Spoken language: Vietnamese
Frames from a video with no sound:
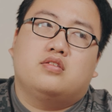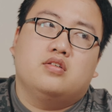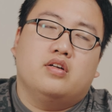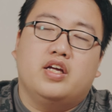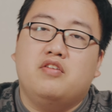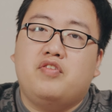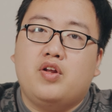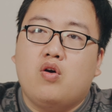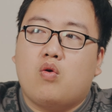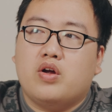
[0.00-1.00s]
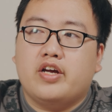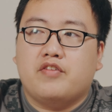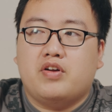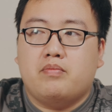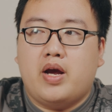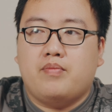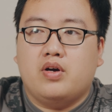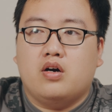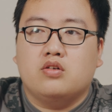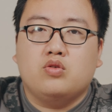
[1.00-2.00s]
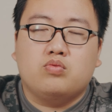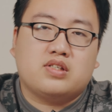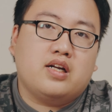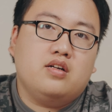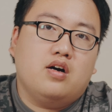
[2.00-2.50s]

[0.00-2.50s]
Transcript: xử lý video qua những cái phần mềm được ứng dụng sẵn